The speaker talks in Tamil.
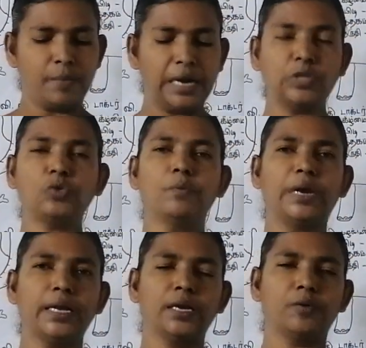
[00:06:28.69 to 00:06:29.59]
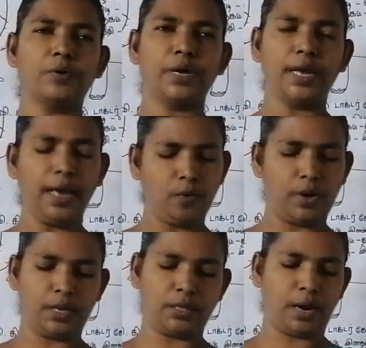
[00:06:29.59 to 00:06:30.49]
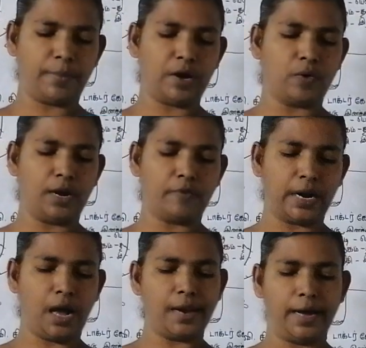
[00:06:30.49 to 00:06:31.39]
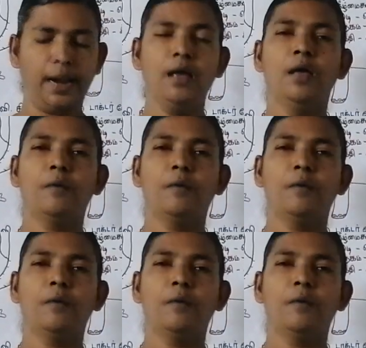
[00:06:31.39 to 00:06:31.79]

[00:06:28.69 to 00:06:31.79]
மருத்துவம் அளிக்கக்கூடிய ஒரு தன்மை கொண்டவர் ஆனால்